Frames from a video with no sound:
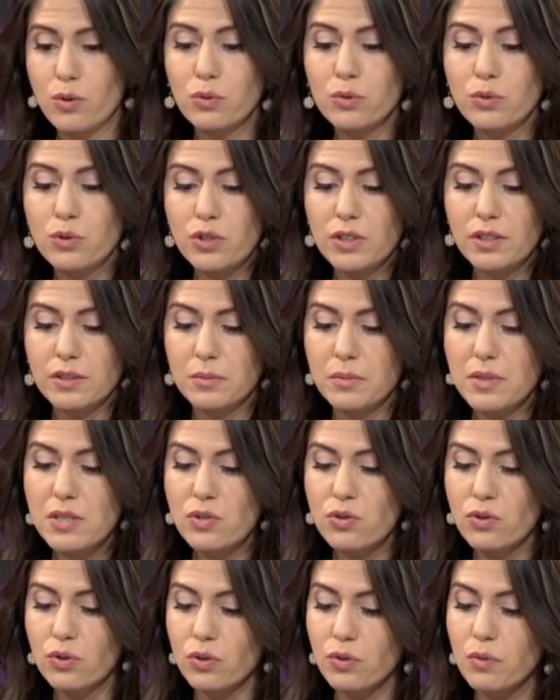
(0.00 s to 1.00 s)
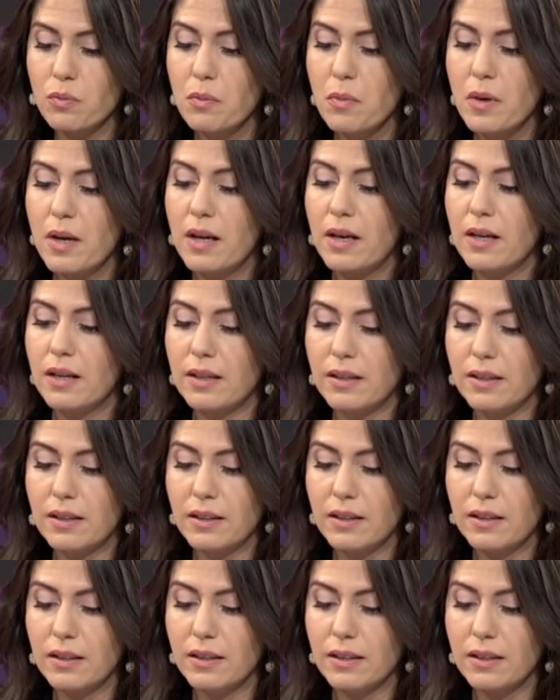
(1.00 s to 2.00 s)
konuşalım istiyorum. Ee,
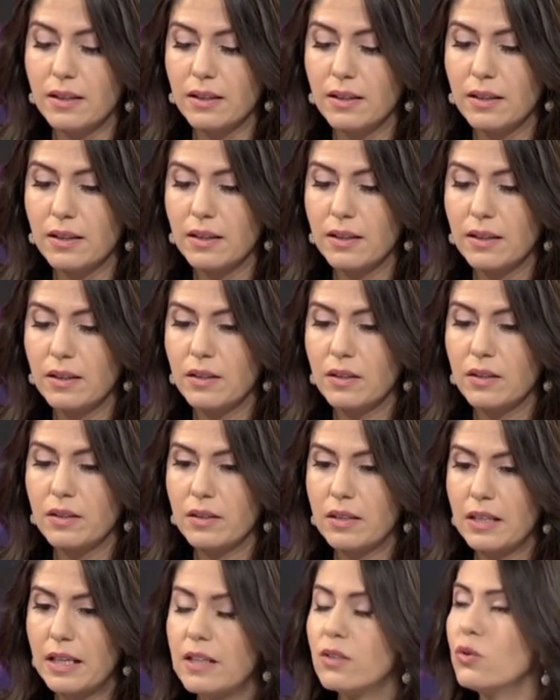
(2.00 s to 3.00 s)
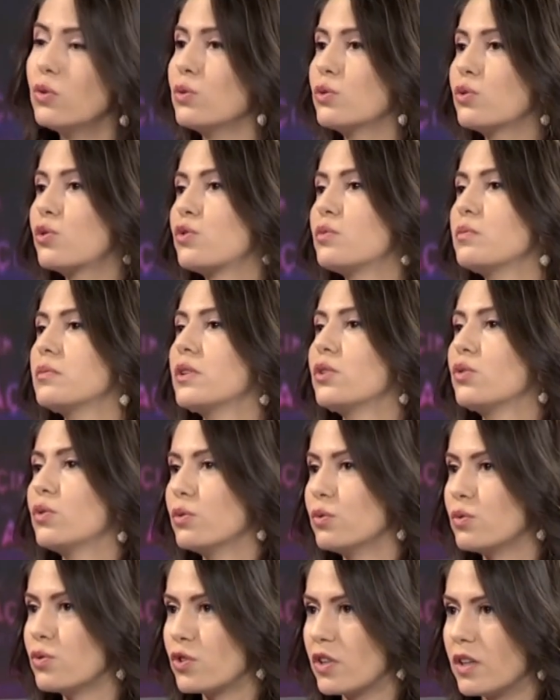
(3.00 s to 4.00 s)
yeni oluşumlar
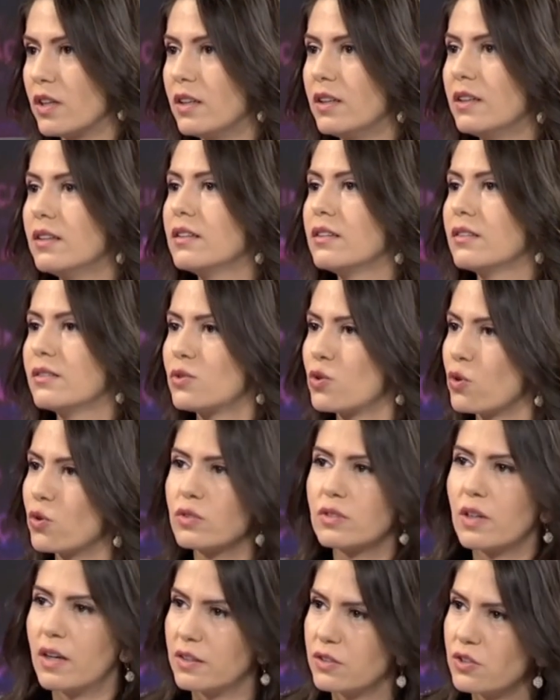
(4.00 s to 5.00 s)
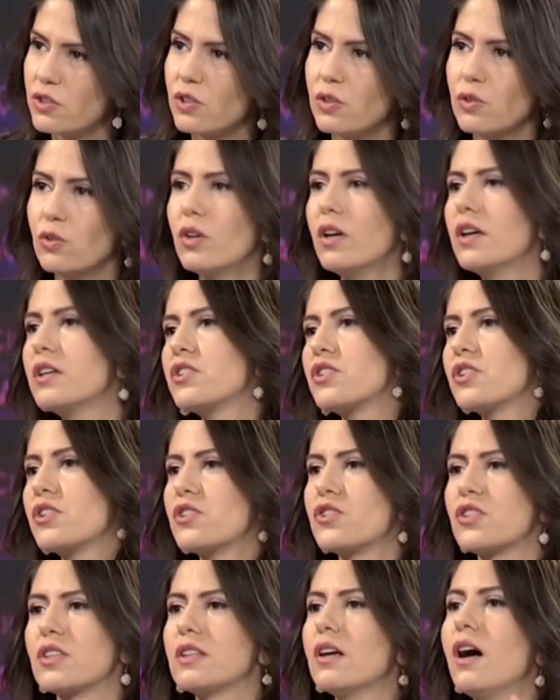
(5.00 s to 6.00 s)
olacağı çok tartışılıyor.
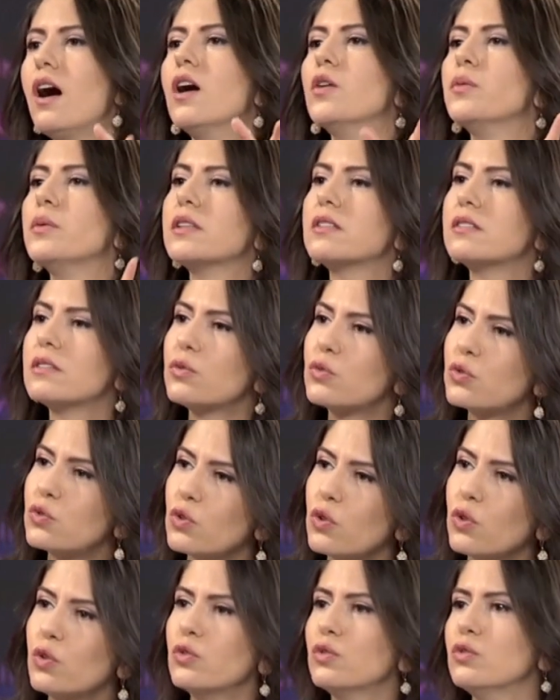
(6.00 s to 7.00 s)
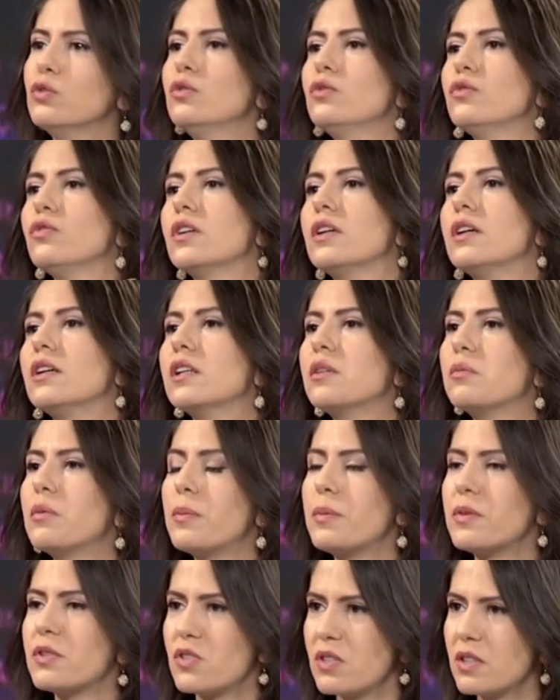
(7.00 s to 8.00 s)
Açıkça da Ahmet Davutoğlu'nun ve Ali
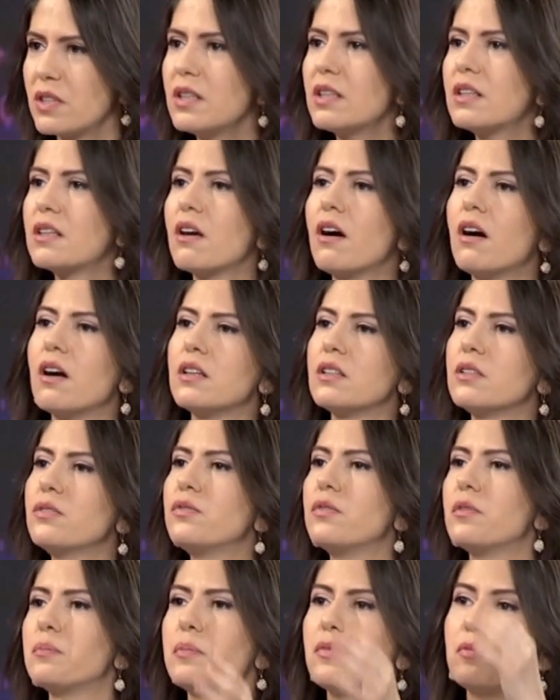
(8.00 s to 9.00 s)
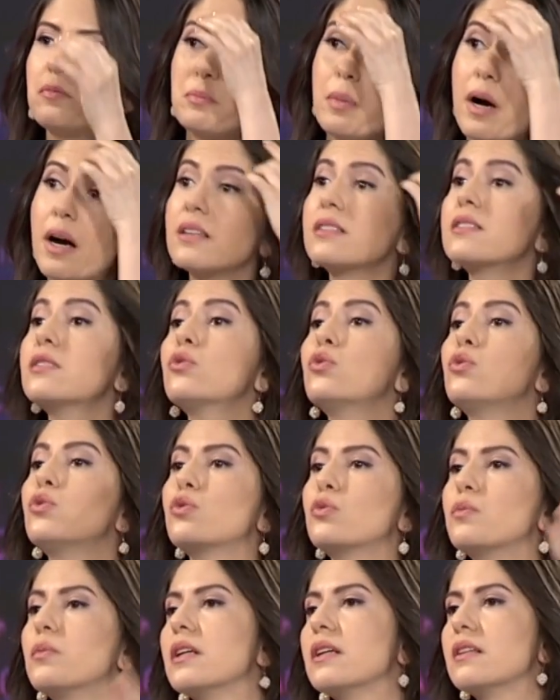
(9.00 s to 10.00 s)
Babacan'ın iki ayrı parti
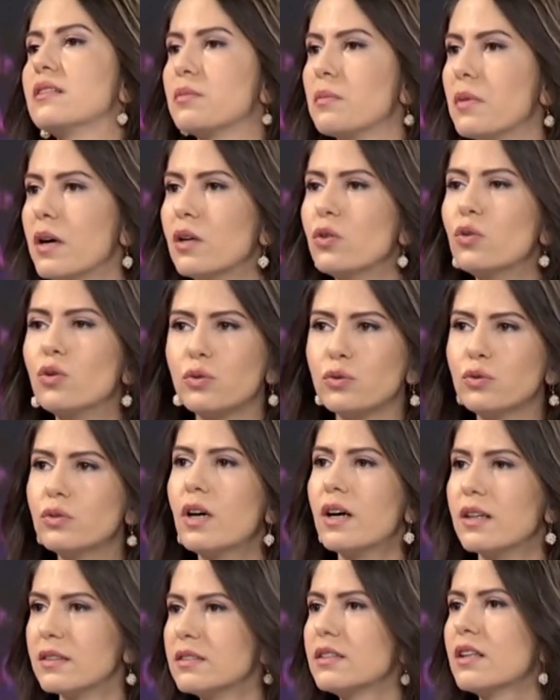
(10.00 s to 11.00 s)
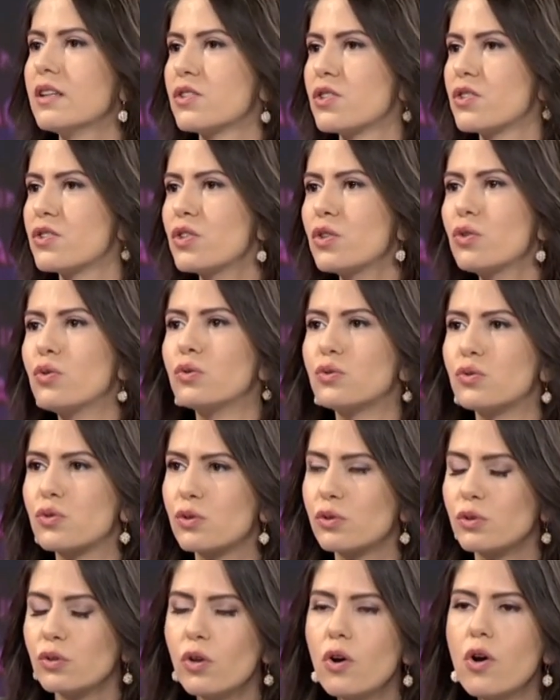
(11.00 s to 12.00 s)
kurma ihtimali olduğu artık açıkça
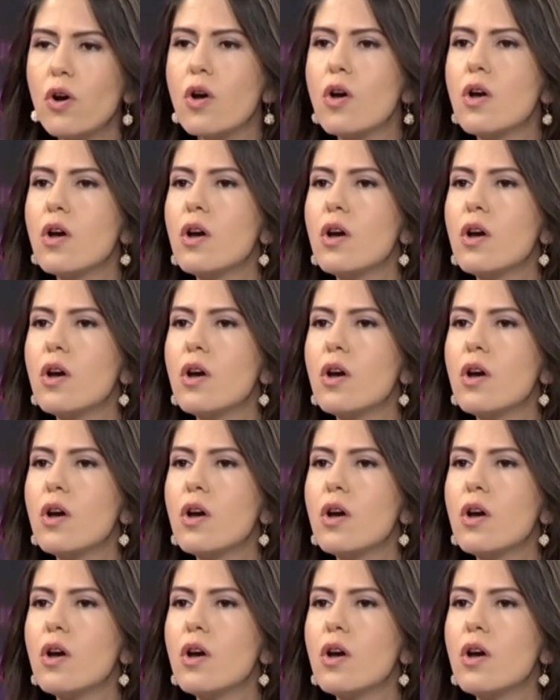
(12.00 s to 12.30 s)
konuşuluyor.